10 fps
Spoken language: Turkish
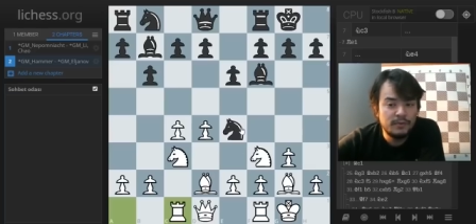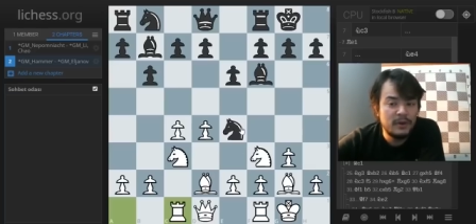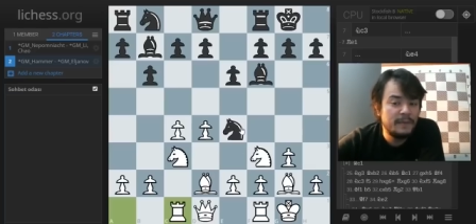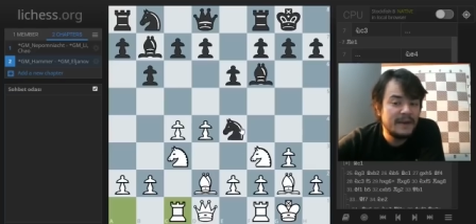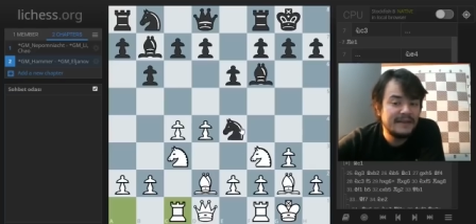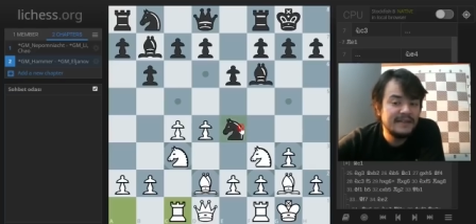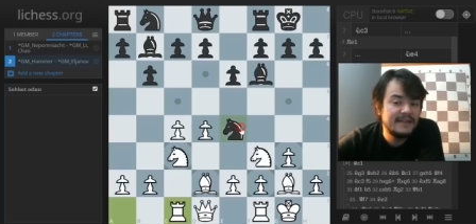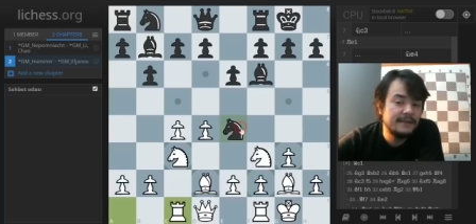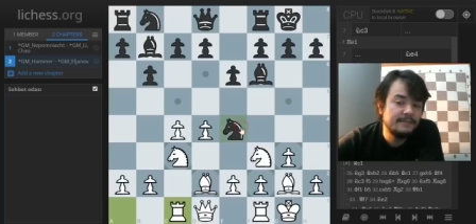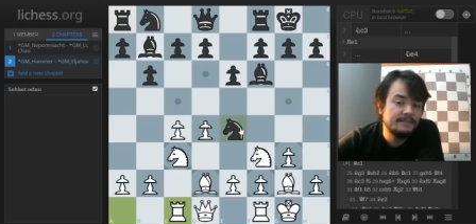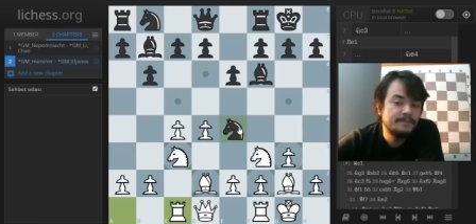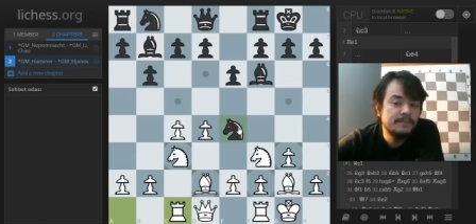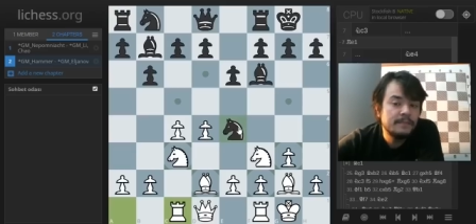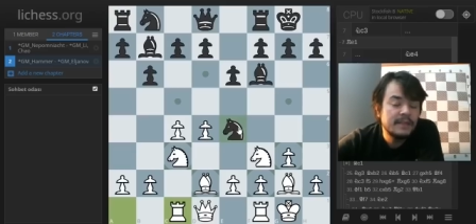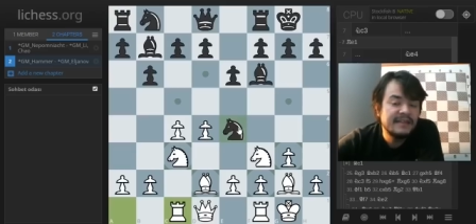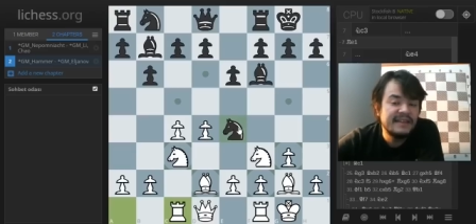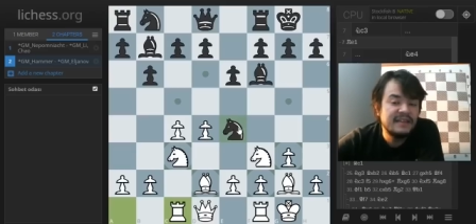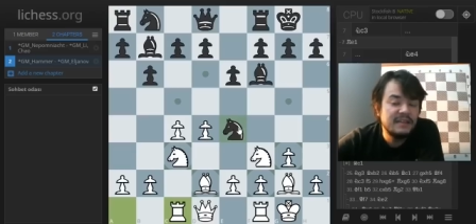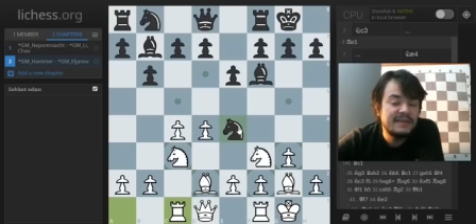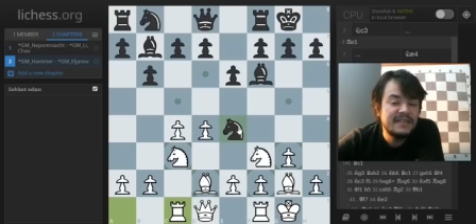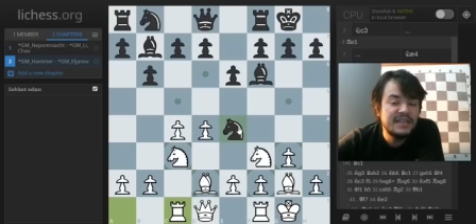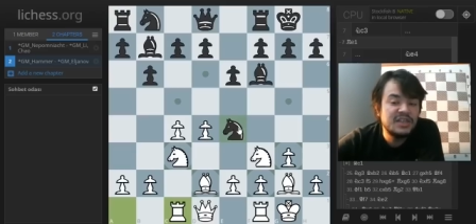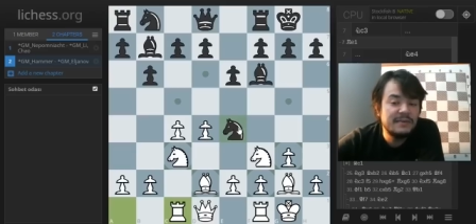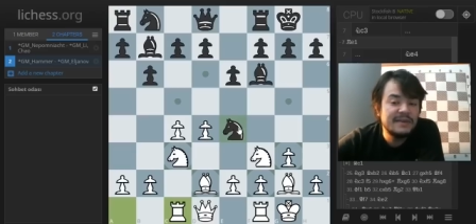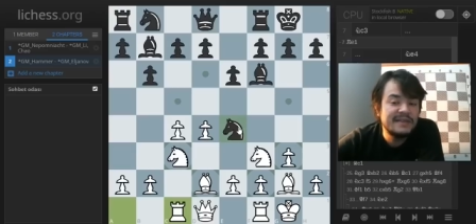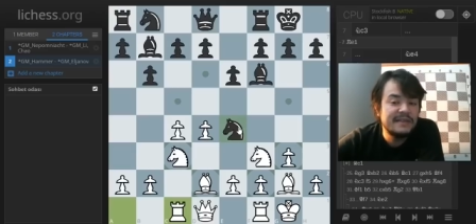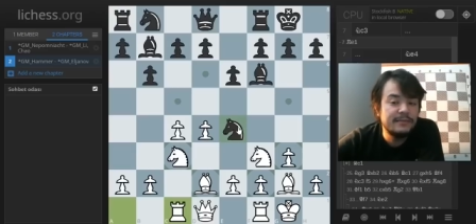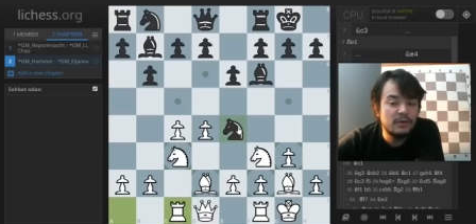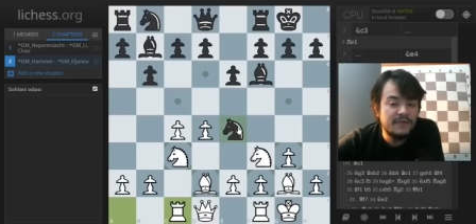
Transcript: Ben o partiyi derinlemesine incelemek istemiyorum